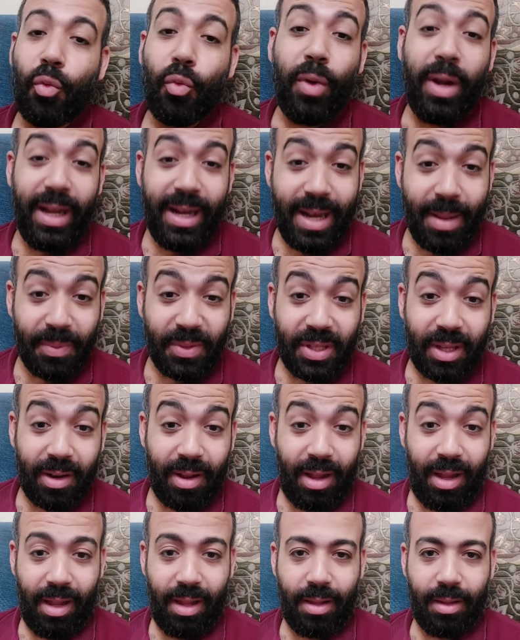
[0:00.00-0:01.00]
واحنا
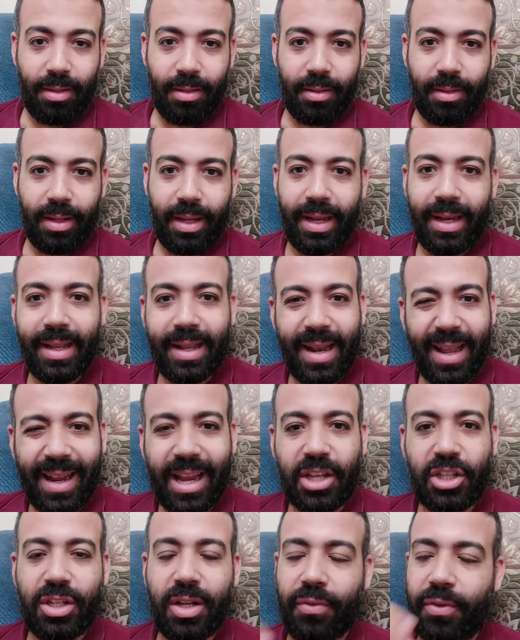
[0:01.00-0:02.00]
بصراحه اللي
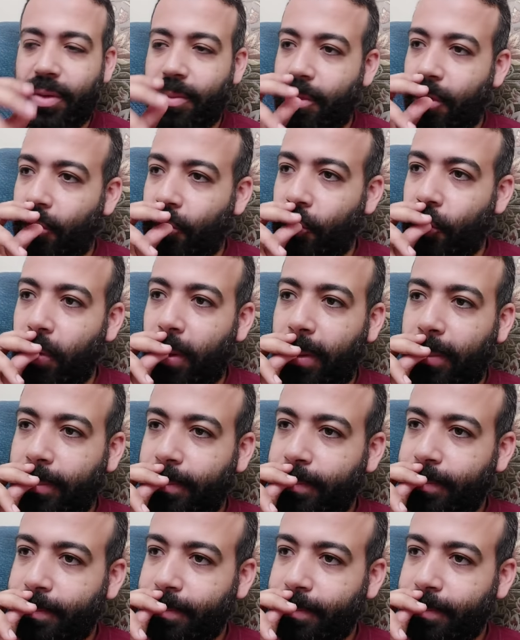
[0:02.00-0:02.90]
نكشنا في الموضوع